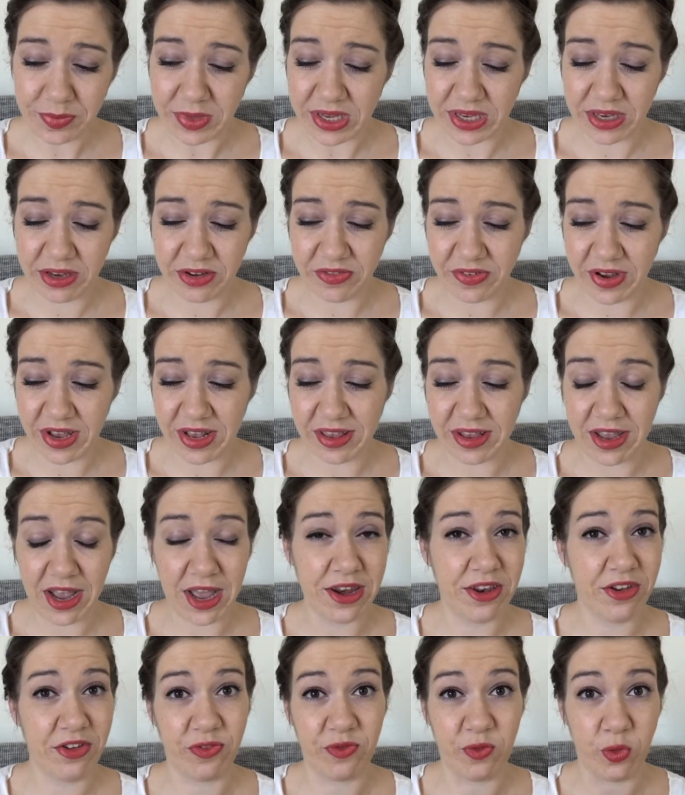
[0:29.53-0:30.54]
Ich weiß
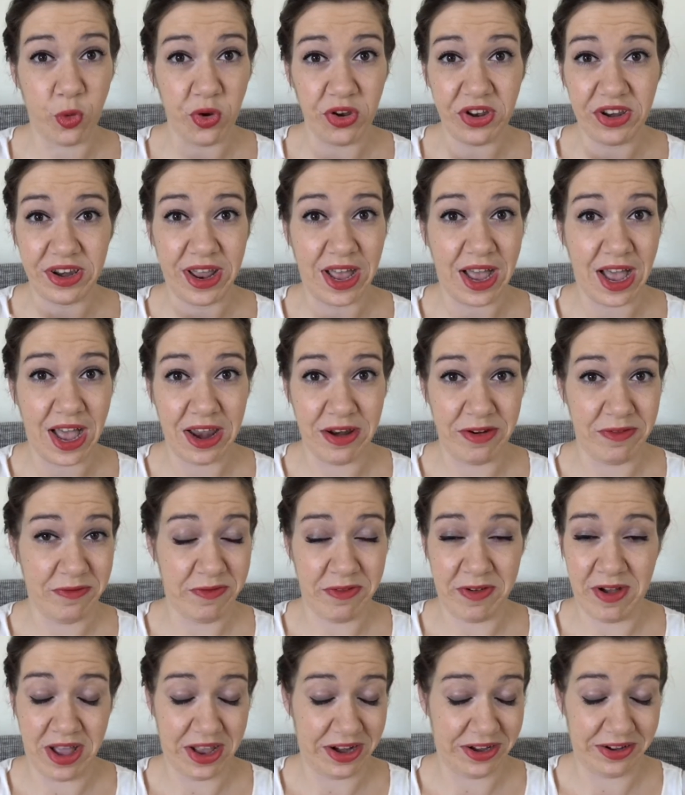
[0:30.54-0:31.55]
gar nicht, wo ich da
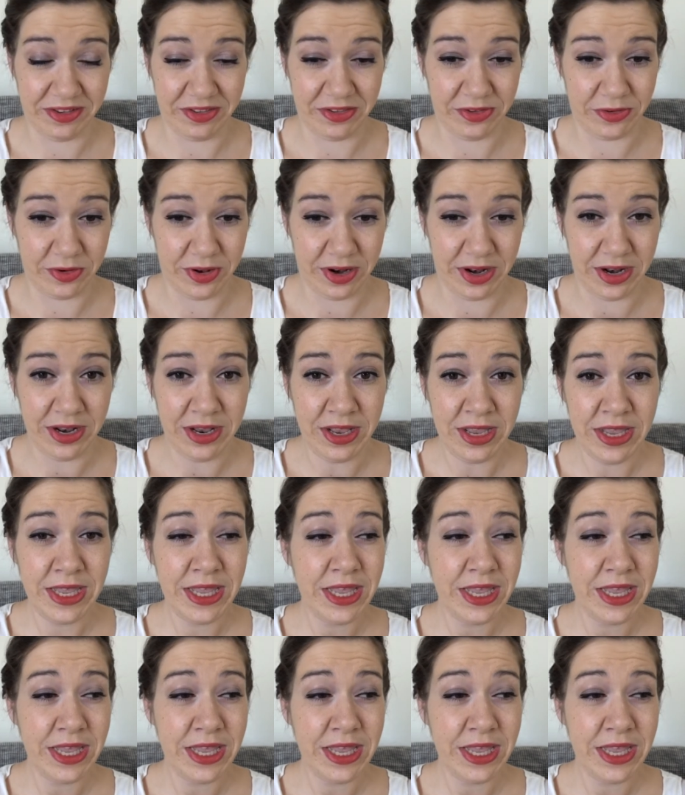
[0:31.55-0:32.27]
anfangen soll.